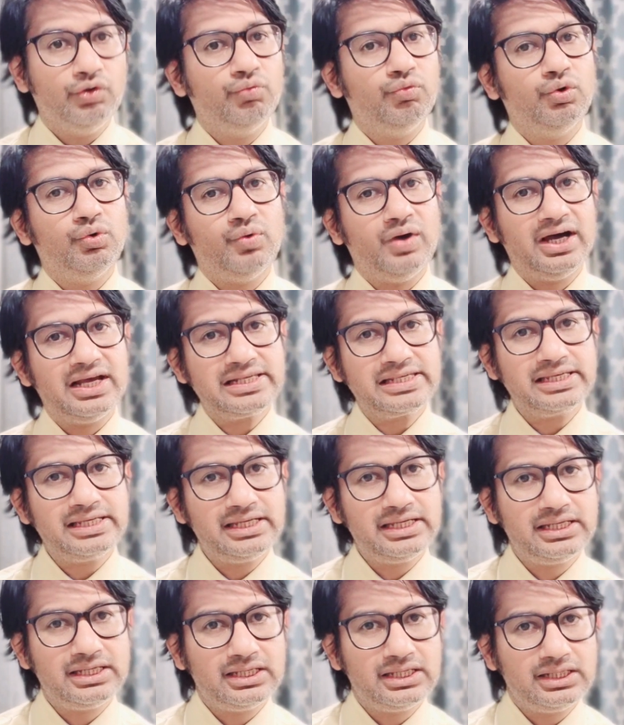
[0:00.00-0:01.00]
वो वहाँ से
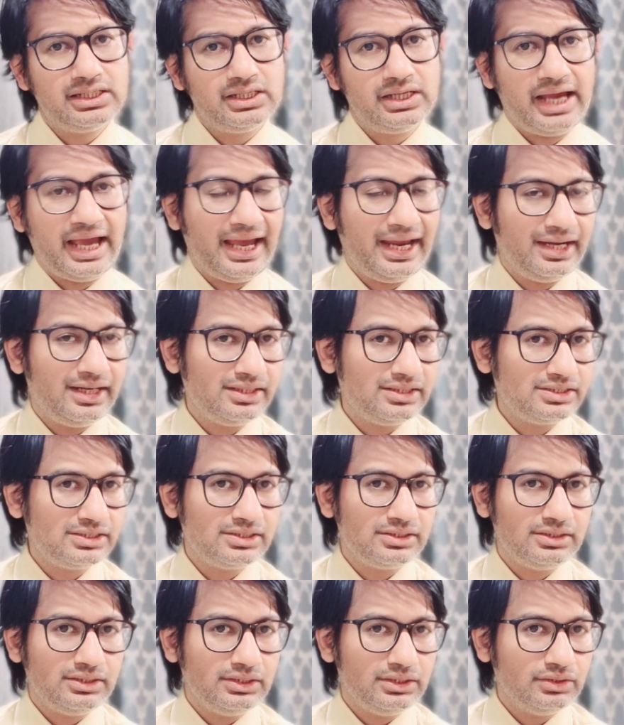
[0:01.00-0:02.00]
एंड
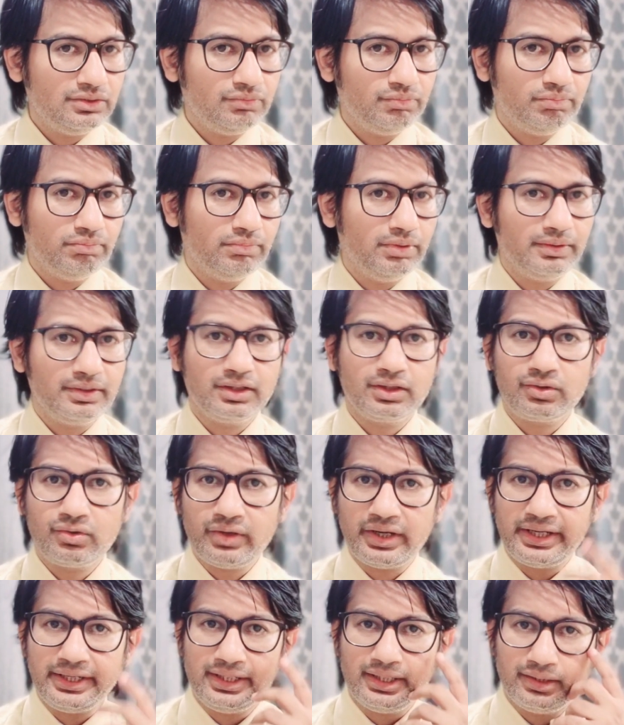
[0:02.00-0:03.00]
मदर
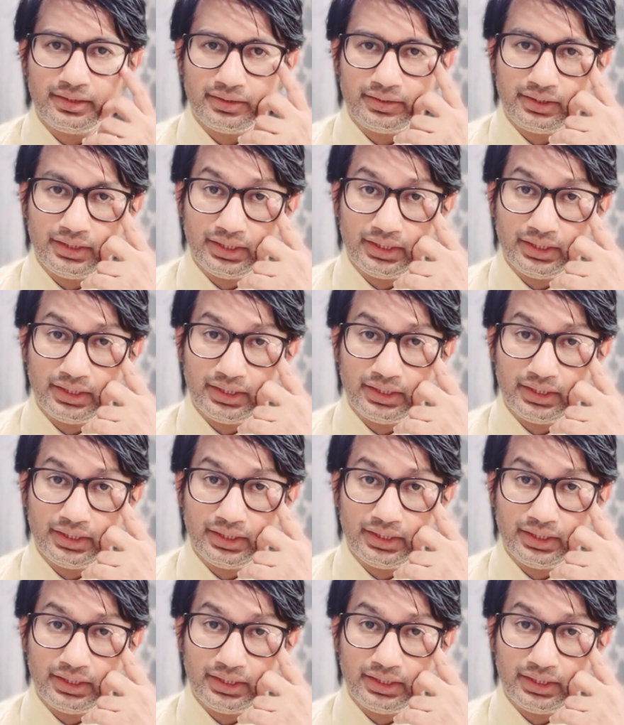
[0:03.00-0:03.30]
को आइडिया लग